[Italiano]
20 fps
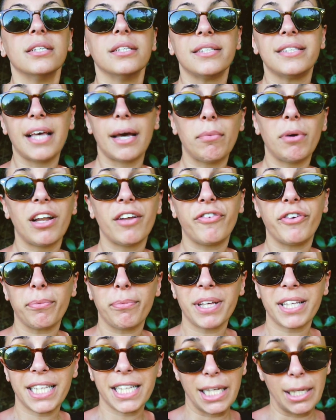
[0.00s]
siamo alla
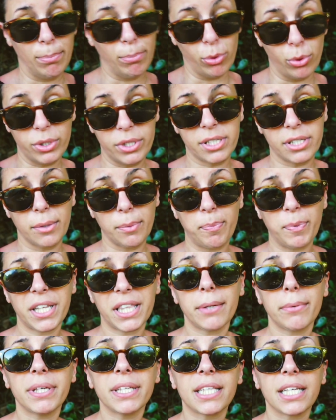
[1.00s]
fermata del bus
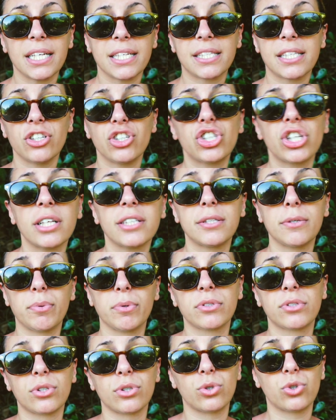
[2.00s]
praticamente le Seychelles si
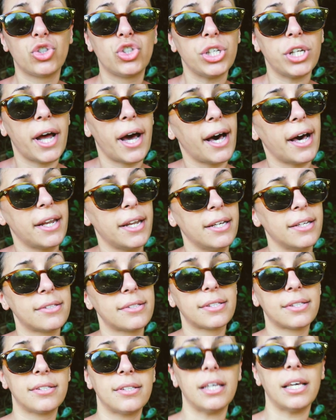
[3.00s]
possono girare
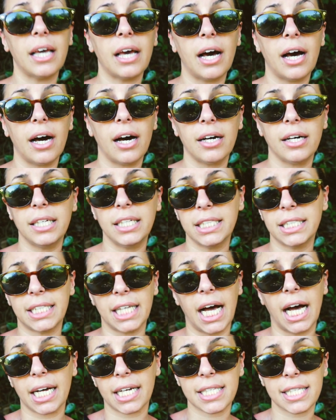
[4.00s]
sia in
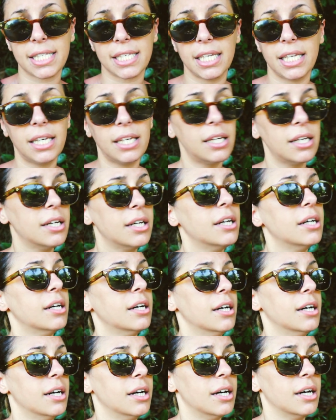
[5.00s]
taxi
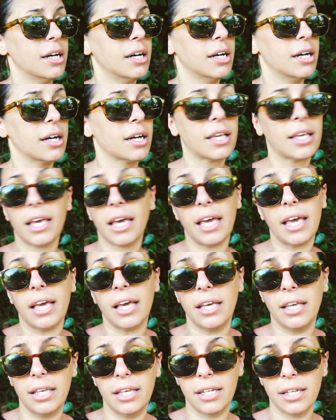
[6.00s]
eh,
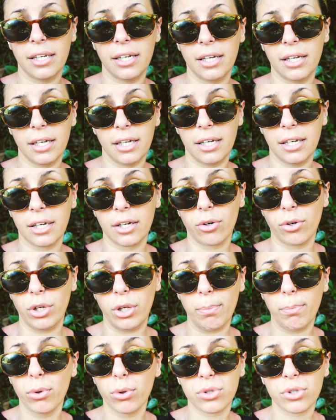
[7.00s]
che in, eh, con
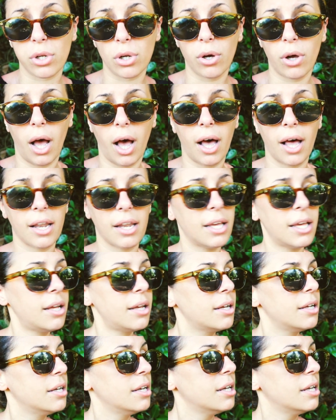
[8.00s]
il bus locale